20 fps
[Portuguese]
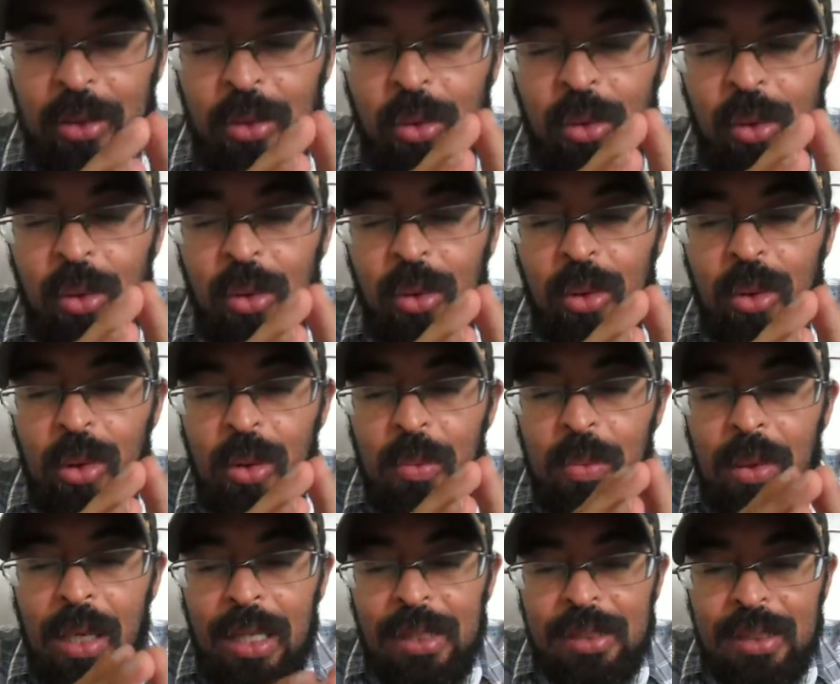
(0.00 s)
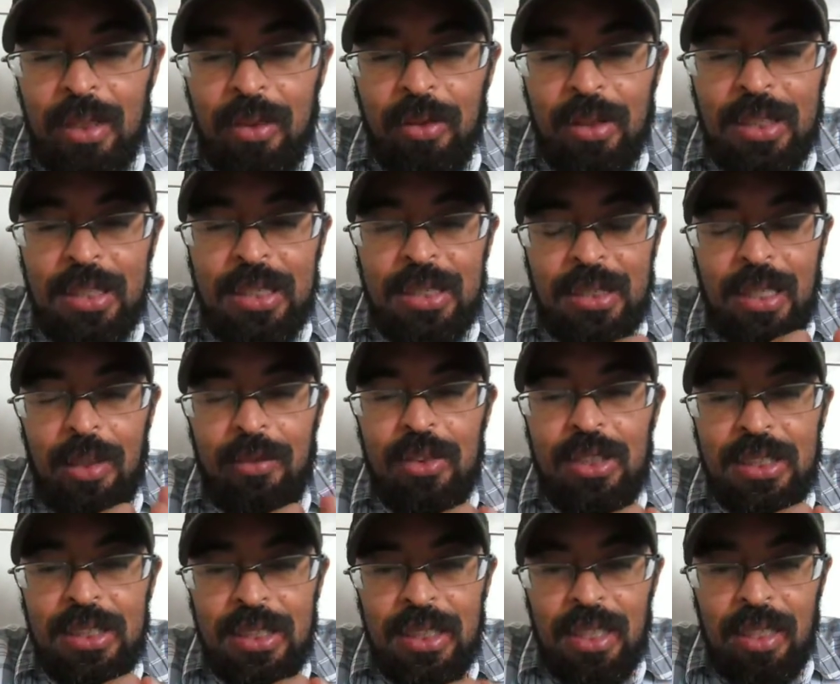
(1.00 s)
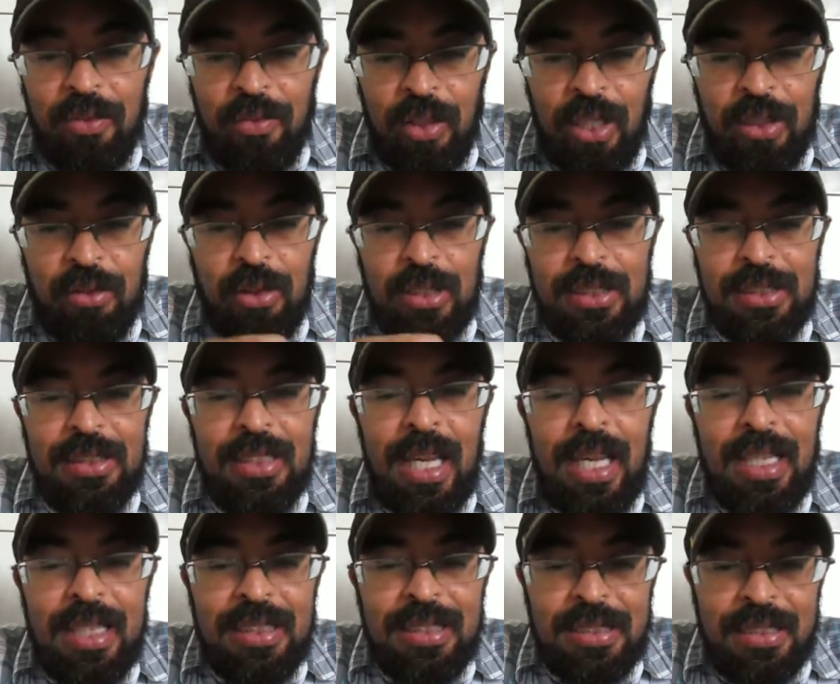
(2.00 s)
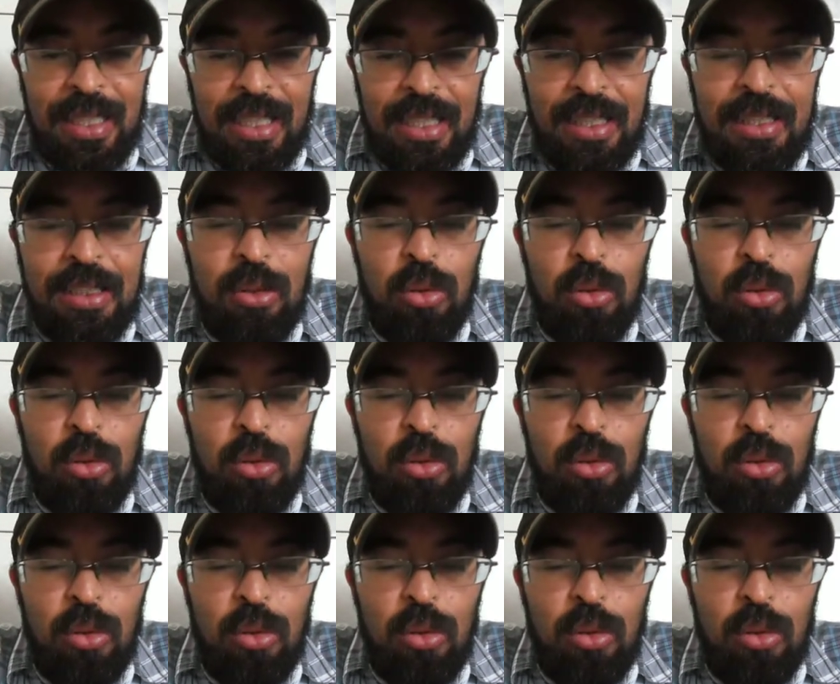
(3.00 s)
O Platão, ele estava escrevendo as ideias dele,